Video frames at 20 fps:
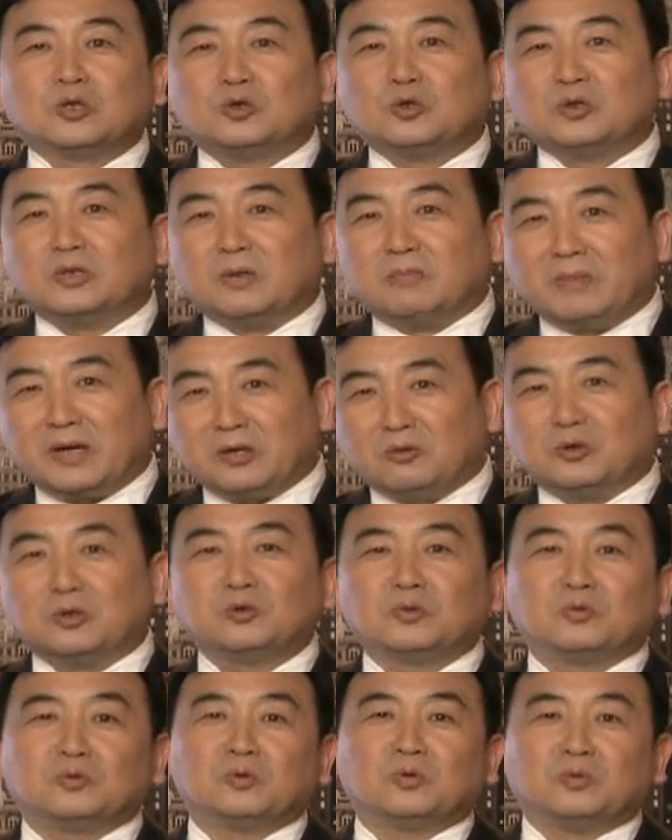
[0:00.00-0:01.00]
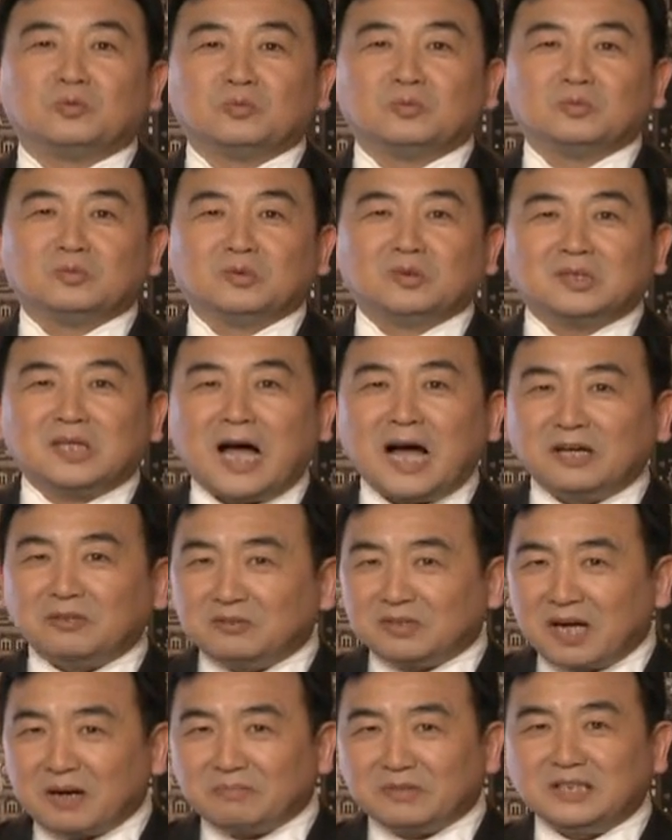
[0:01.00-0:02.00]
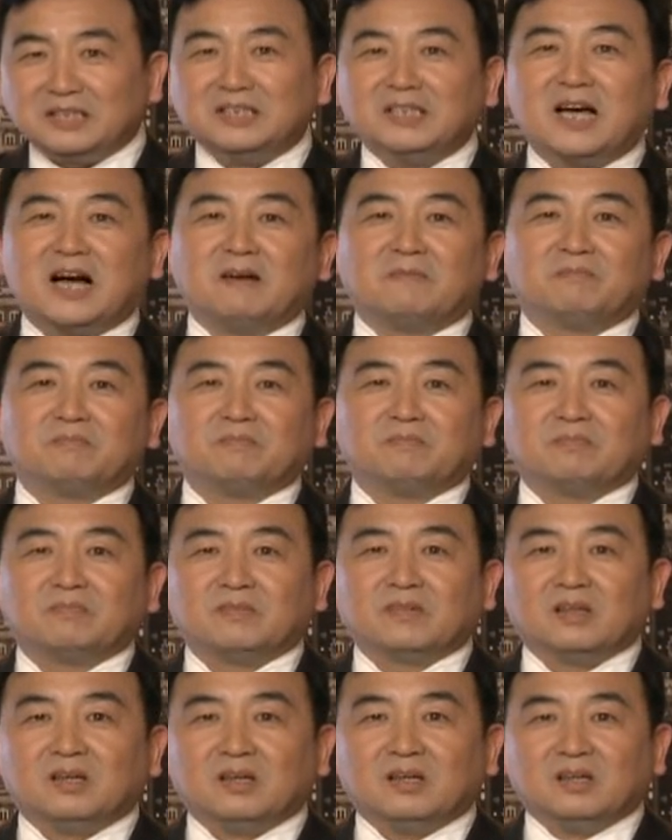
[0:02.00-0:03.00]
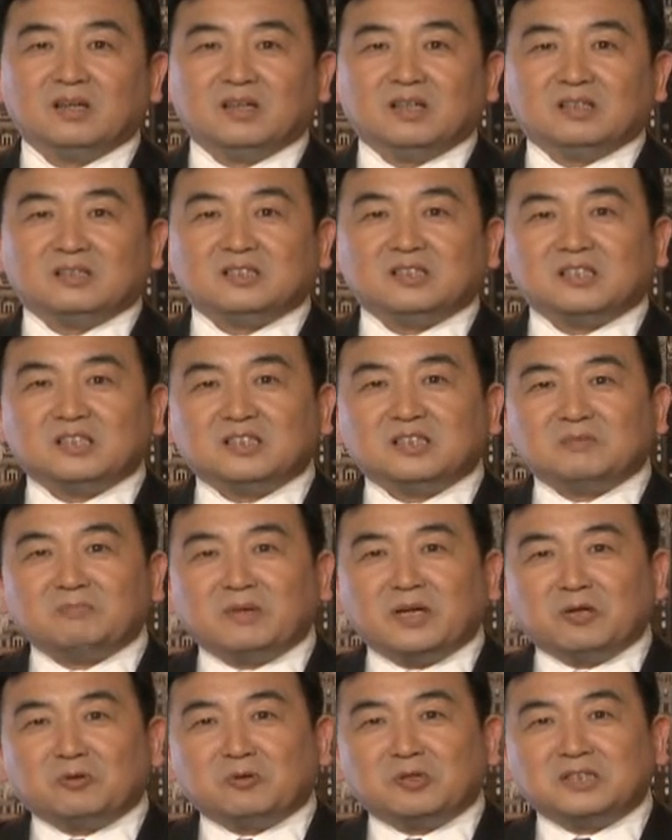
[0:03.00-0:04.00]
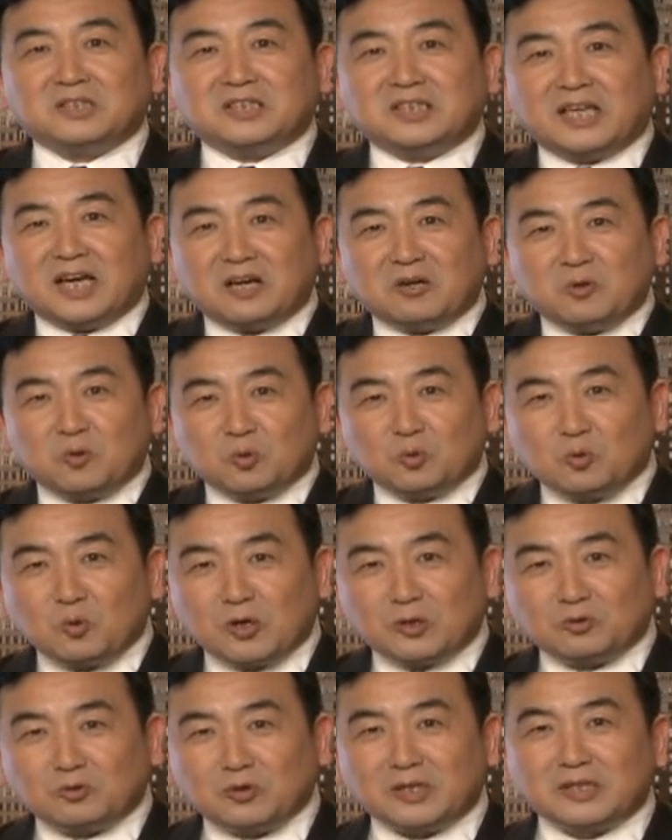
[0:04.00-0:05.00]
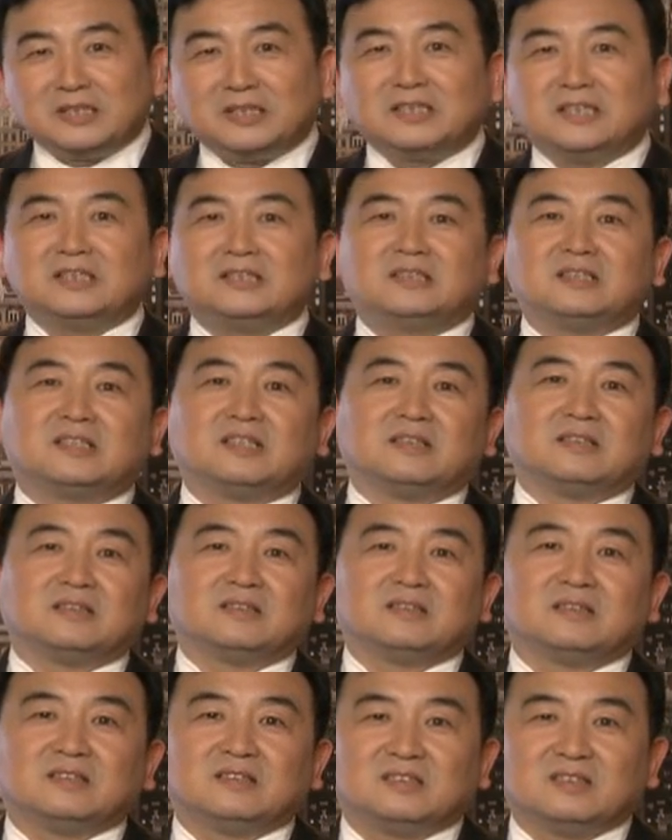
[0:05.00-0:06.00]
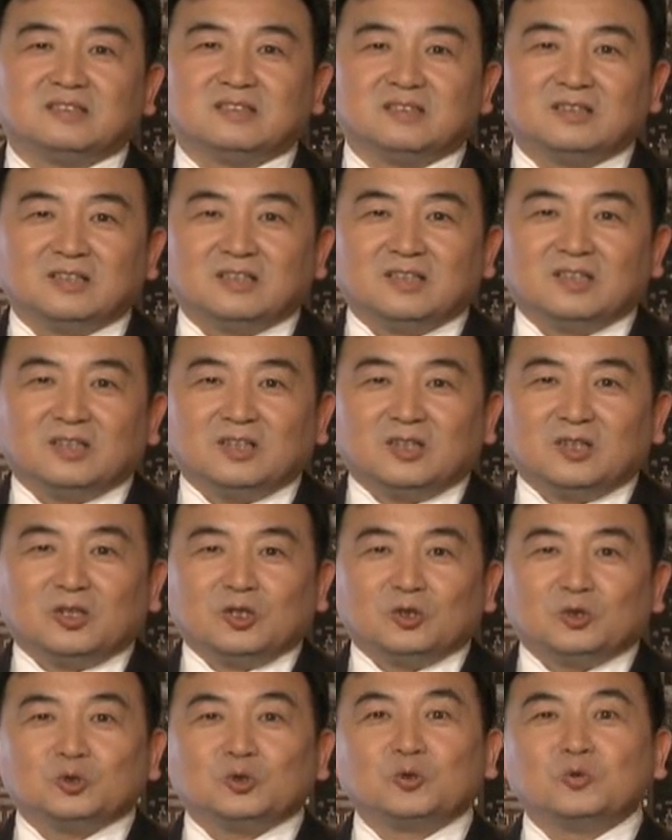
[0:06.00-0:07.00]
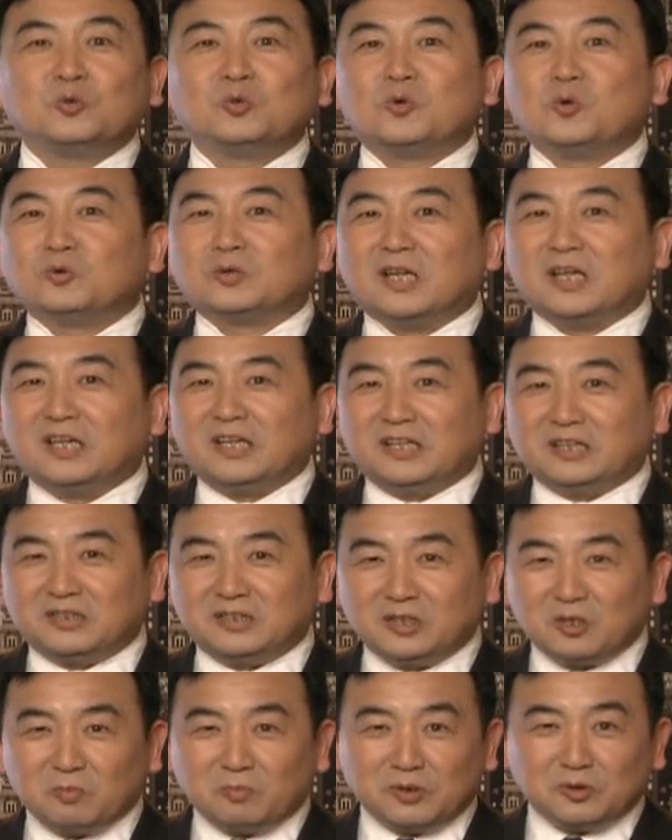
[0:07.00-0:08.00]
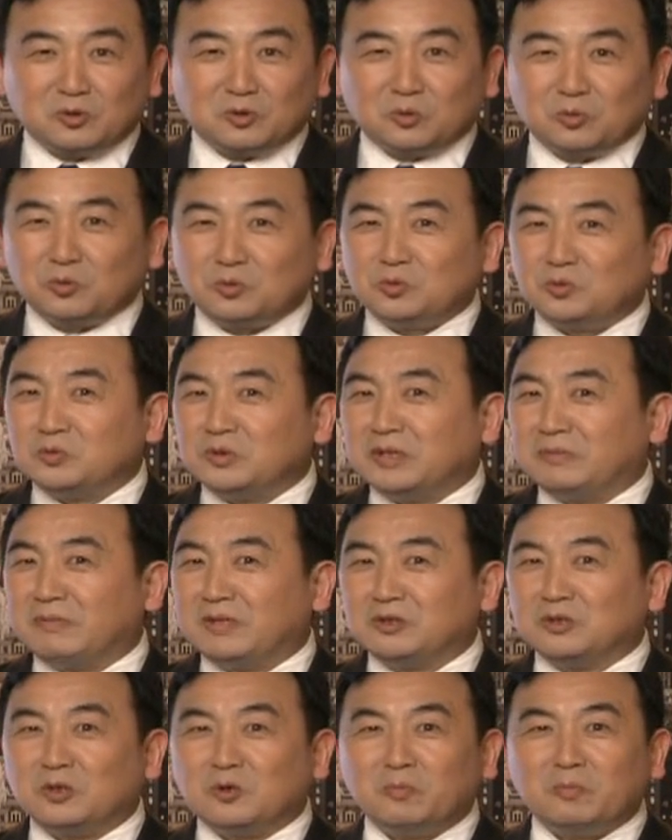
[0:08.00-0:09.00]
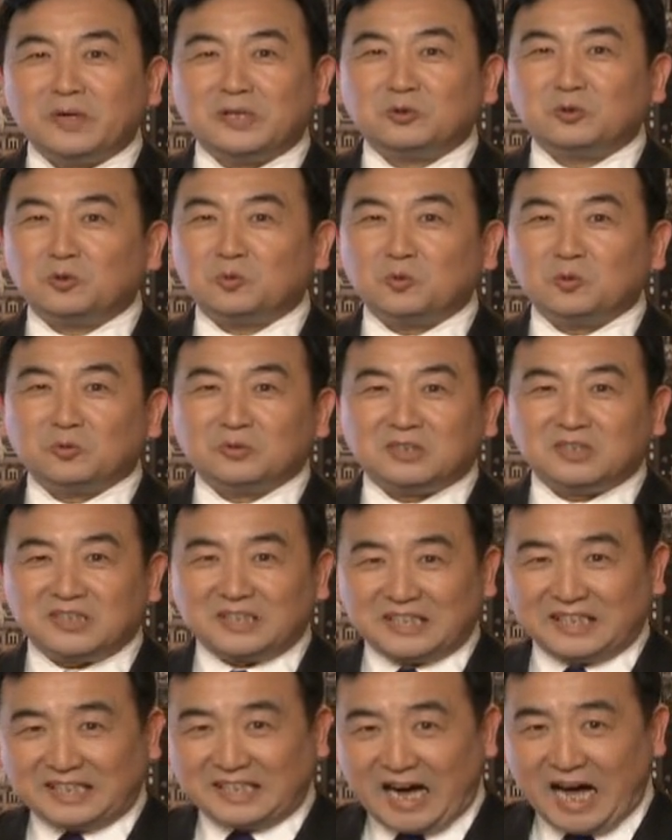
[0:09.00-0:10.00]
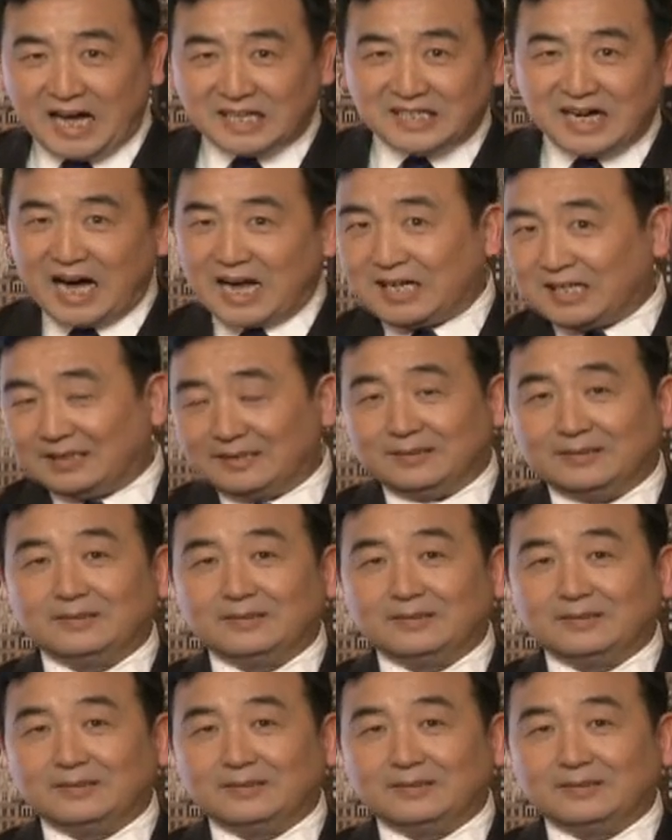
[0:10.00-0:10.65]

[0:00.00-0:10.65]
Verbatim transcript: 去的美国总统，他与他们一样，这是美国人前后贯穿的精神。中共的领袖们、总书记们都被中共自己咔嚓了，